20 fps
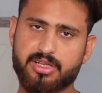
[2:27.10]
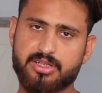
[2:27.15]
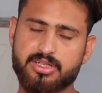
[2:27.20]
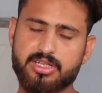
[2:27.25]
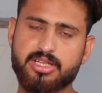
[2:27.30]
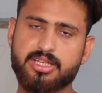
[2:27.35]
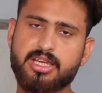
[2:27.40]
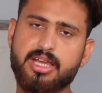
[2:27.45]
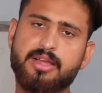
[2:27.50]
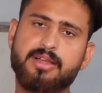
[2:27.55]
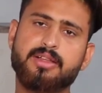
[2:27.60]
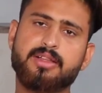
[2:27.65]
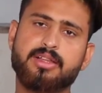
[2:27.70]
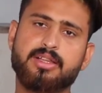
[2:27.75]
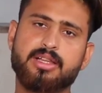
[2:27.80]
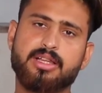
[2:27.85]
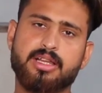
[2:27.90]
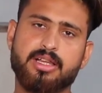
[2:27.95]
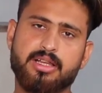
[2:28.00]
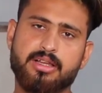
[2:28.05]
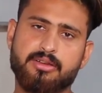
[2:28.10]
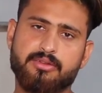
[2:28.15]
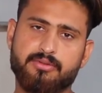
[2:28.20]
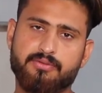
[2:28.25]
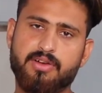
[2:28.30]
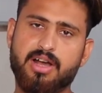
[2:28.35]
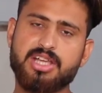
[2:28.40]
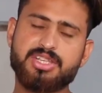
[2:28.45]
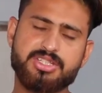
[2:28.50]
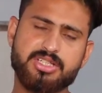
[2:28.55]
ठीक है
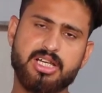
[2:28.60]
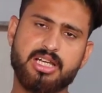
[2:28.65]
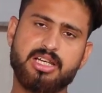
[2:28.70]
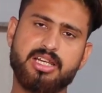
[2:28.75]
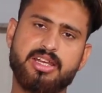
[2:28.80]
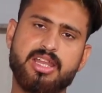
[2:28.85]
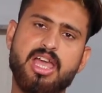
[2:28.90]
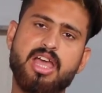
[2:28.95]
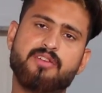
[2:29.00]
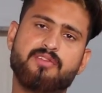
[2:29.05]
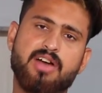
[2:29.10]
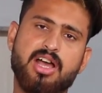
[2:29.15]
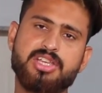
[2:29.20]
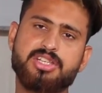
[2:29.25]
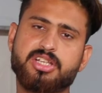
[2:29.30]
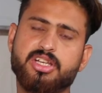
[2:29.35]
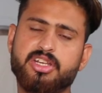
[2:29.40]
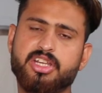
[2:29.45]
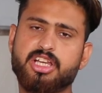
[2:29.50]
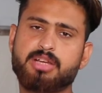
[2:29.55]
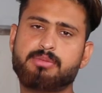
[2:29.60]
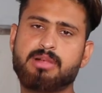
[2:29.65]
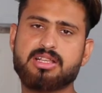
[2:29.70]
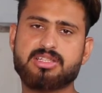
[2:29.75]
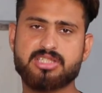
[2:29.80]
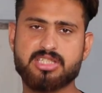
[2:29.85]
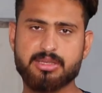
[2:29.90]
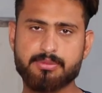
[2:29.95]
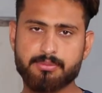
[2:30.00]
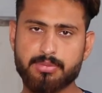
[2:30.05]
वॉश कर लेना है वॉश करने के बाद
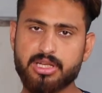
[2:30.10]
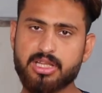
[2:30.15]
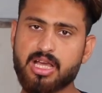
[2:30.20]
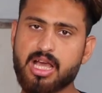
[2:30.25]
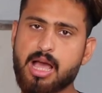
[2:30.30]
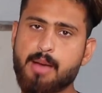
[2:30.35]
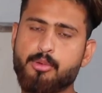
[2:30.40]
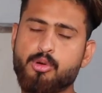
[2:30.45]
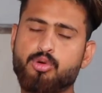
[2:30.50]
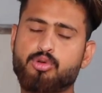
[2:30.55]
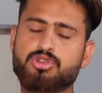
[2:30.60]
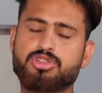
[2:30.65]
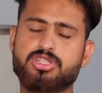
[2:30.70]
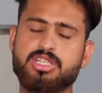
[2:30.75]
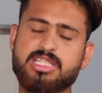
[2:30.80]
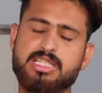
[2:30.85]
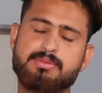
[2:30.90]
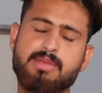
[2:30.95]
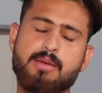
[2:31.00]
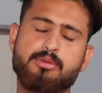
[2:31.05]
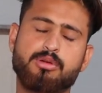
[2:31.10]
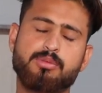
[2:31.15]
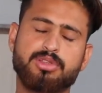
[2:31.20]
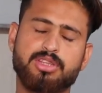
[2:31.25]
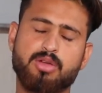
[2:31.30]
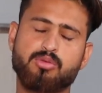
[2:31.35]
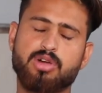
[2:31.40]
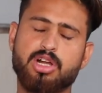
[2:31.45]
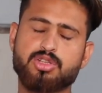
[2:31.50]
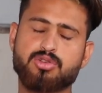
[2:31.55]
सिंपली आपको कुछ चीज़ें मैं आपको
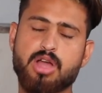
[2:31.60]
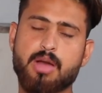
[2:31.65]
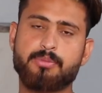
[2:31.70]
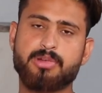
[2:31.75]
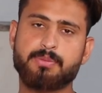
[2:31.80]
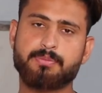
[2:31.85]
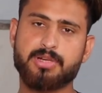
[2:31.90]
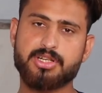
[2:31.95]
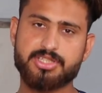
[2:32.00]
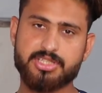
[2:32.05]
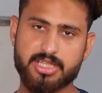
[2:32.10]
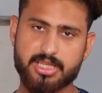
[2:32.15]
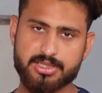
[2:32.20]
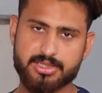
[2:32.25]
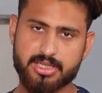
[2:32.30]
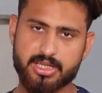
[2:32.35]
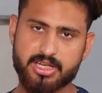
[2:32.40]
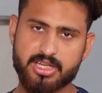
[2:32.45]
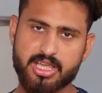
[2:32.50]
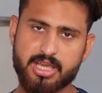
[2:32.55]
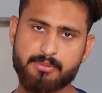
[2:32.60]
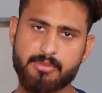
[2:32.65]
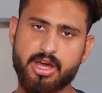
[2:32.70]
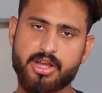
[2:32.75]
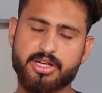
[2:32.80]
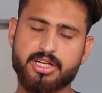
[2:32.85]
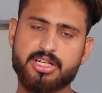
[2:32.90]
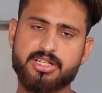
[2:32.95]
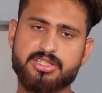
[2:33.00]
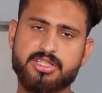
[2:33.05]
बताऊंगा जो आपने परचेज करनी है
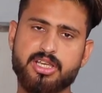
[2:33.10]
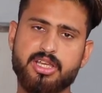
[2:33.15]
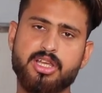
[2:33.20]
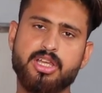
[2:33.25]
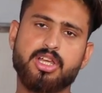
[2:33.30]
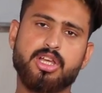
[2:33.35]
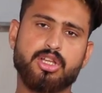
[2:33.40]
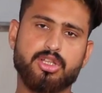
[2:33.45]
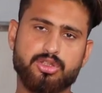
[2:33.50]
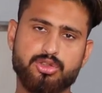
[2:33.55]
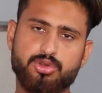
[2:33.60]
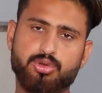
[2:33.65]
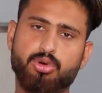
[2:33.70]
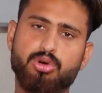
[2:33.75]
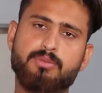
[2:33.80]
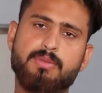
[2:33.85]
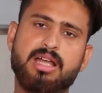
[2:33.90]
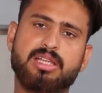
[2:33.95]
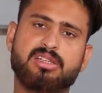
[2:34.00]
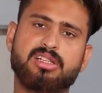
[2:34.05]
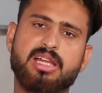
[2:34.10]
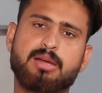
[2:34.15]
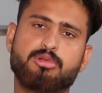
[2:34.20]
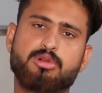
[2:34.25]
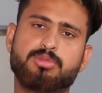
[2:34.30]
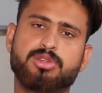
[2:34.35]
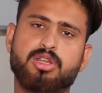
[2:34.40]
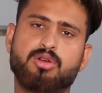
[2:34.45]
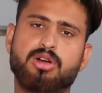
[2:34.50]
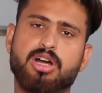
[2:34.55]
मार्केट से दो मेथड
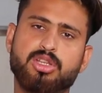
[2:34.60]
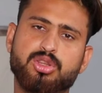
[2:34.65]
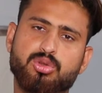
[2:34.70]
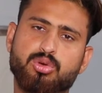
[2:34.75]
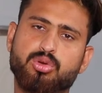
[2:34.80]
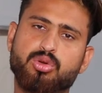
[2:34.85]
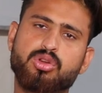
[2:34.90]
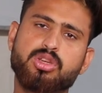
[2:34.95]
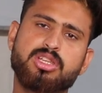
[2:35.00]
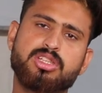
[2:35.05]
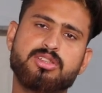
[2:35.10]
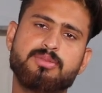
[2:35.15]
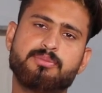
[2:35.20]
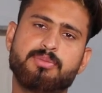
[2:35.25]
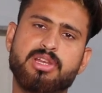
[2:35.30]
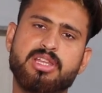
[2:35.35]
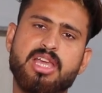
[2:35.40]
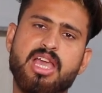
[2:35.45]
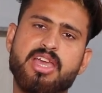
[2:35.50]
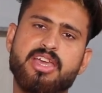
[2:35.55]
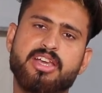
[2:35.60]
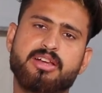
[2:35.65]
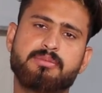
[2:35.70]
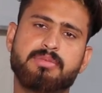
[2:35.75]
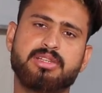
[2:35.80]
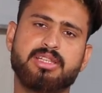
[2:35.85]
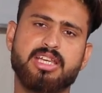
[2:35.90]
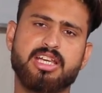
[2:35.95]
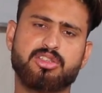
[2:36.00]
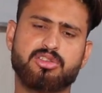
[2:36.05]
आपको बताऊंगा दोनों ही सिंपली हैं
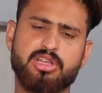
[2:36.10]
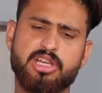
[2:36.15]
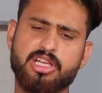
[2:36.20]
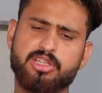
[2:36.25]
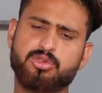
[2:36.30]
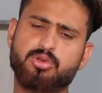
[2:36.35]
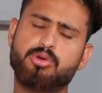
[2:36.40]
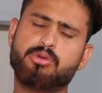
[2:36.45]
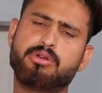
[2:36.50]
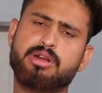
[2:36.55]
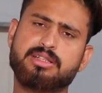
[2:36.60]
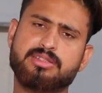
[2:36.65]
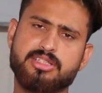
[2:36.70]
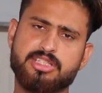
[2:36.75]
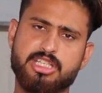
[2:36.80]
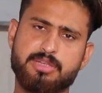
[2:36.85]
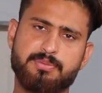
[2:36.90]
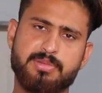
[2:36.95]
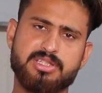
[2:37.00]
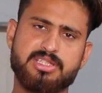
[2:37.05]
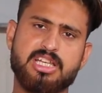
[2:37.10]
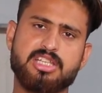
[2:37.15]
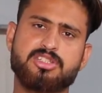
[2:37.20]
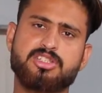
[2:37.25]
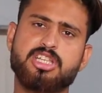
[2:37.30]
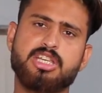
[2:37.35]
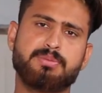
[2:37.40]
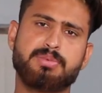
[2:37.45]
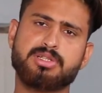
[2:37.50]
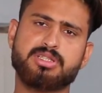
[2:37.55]
एक, एक, एक थोड़ा सा चीपेस्ट है
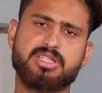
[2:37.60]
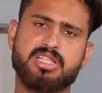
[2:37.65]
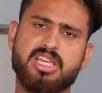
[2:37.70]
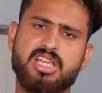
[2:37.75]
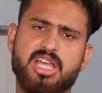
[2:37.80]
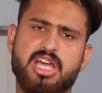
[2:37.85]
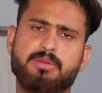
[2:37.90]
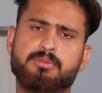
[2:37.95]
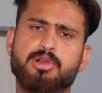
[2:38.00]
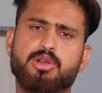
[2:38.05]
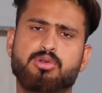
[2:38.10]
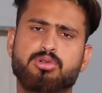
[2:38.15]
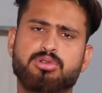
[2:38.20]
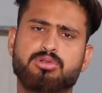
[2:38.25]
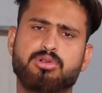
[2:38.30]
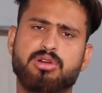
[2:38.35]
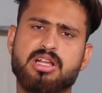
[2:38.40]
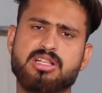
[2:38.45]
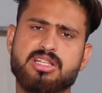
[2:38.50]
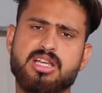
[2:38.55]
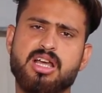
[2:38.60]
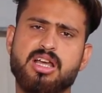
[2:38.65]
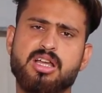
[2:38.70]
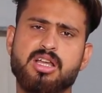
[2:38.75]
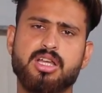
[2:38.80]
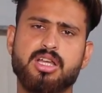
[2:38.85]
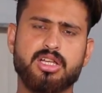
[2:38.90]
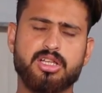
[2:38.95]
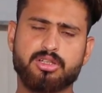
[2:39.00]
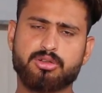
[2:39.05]
चीपेस्ट नहीं है यार बिल्कुल थोड़ा सा
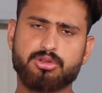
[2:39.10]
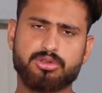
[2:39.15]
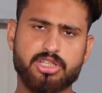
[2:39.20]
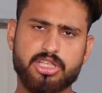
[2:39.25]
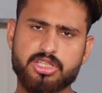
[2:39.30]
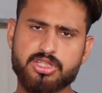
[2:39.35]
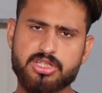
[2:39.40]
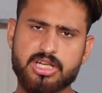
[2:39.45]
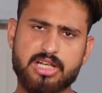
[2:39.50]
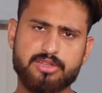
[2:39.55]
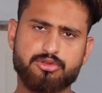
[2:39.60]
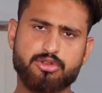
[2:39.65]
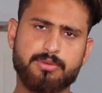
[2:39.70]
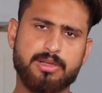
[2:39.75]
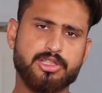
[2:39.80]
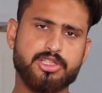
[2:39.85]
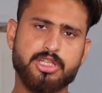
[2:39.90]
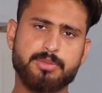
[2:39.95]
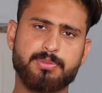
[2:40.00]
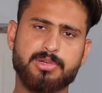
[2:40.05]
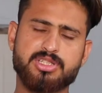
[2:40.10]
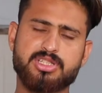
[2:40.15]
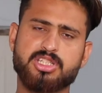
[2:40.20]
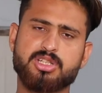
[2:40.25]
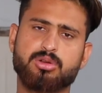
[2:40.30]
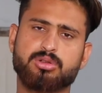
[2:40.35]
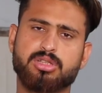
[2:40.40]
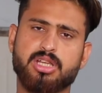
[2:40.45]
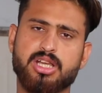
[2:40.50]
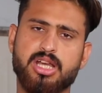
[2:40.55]
कोई तीन चार सौ रुपया चीपेस्ट
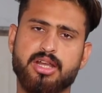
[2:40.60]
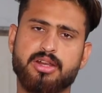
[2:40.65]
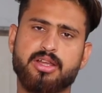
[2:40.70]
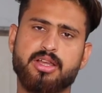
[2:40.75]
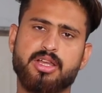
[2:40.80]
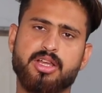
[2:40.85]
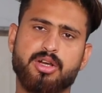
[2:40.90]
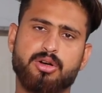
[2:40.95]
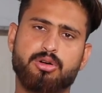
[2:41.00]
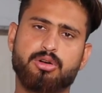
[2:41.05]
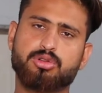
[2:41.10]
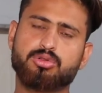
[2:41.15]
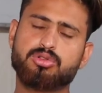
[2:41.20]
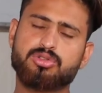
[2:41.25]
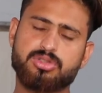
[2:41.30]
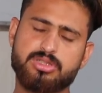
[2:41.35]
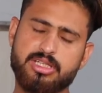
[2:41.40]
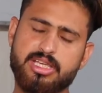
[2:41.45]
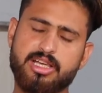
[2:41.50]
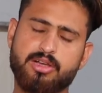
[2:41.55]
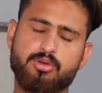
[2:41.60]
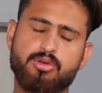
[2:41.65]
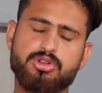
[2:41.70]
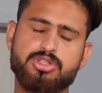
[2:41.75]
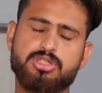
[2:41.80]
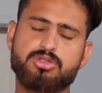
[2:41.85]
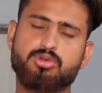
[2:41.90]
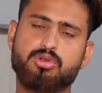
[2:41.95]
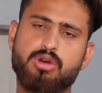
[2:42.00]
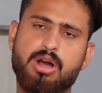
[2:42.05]
नहीं होता यार और उस एक
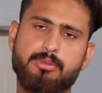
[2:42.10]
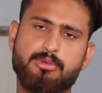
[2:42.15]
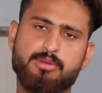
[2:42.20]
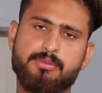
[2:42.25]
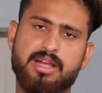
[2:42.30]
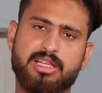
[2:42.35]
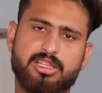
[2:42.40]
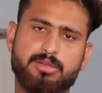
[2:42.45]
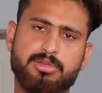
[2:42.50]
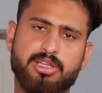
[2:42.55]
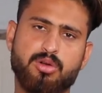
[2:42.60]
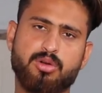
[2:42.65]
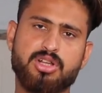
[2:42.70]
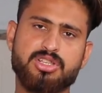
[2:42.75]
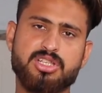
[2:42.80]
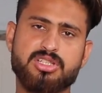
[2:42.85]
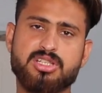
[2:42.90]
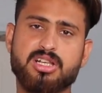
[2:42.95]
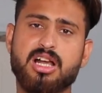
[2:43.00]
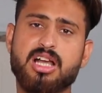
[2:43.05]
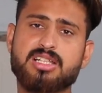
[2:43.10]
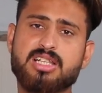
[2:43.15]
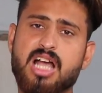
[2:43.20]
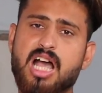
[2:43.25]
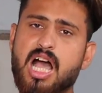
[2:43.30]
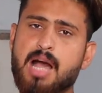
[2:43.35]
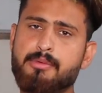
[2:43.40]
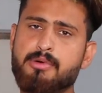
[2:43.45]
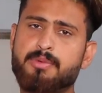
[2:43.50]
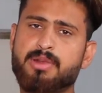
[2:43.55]
और दो आपको मैथड बताऊंगा जिससे
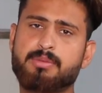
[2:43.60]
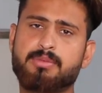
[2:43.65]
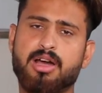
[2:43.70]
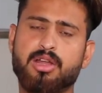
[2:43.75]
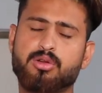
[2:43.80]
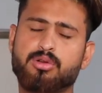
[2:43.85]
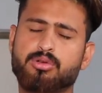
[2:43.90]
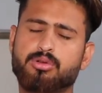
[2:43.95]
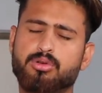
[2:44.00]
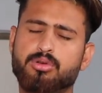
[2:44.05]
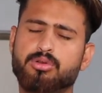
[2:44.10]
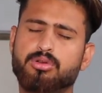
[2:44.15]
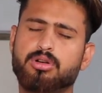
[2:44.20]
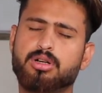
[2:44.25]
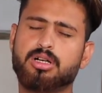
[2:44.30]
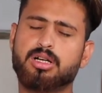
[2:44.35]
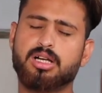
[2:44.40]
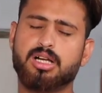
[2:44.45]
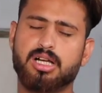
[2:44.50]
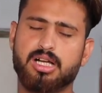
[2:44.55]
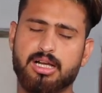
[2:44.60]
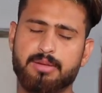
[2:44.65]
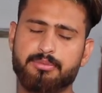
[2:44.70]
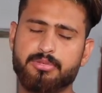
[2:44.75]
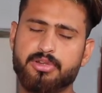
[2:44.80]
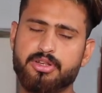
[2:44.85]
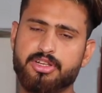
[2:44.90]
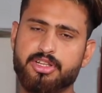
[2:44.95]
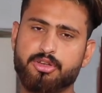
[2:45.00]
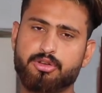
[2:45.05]
आप अपने बालों को
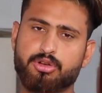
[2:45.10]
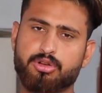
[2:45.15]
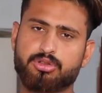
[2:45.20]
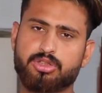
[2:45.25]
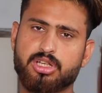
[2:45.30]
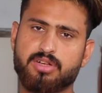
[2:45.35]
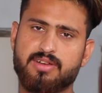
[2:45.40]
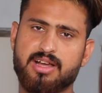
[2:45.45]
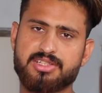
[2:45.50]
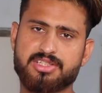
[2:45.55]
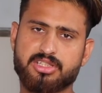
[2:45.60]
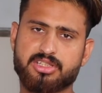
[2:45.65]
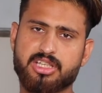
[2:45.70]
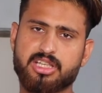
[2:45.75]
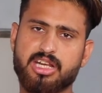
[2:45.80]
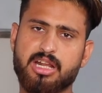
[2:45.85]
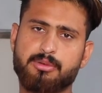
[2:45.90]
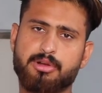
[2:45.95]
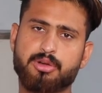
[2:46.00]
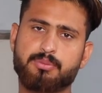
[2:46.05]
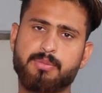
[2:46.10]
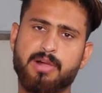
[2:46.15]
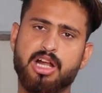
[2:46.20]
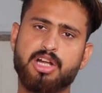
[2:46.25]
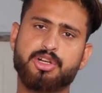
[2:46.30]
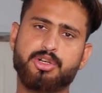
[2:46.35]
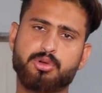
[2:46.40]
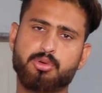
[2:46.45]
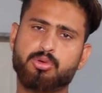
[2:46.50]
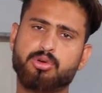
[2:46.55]
आप रीग्रोथ करवा सकते हैं अगर आपके
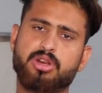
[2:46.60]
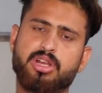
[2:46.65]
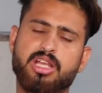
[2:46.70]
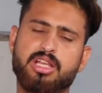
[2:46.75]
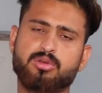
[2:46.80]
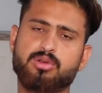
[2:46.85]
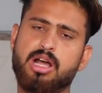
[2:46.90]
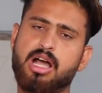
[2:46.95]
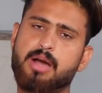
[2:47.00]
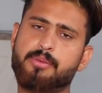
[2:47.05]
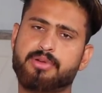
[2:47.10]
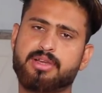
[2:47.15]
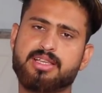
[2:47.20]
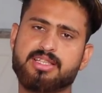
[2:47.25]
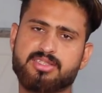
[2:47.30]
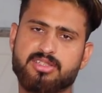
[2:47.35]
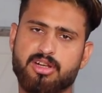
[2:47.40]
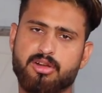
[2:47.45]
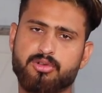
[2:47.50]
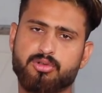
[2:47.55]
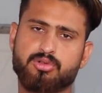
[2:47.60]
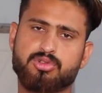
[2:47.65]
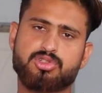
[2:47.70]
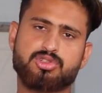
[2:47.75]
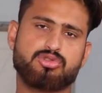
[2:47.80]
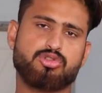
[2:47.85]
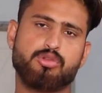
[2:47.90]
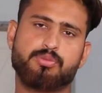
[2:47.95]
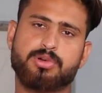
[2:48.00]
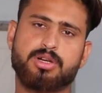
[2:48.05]
बाल टूट रहे हैं तो आप किस तरह उनको
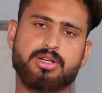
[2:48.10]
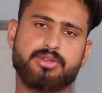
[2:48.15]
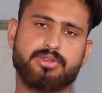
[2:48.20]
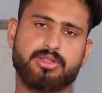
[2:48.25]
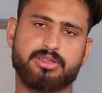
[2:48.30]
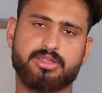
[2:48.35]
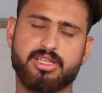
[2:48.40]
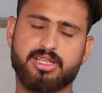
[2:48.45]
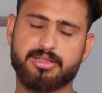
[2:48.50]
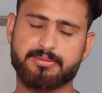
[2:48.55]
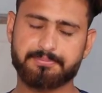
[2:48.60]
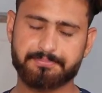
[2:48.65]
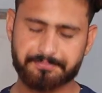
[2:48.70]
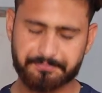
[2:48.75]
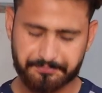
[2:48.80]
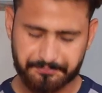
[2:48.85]
स्टॉप कर सकते हैं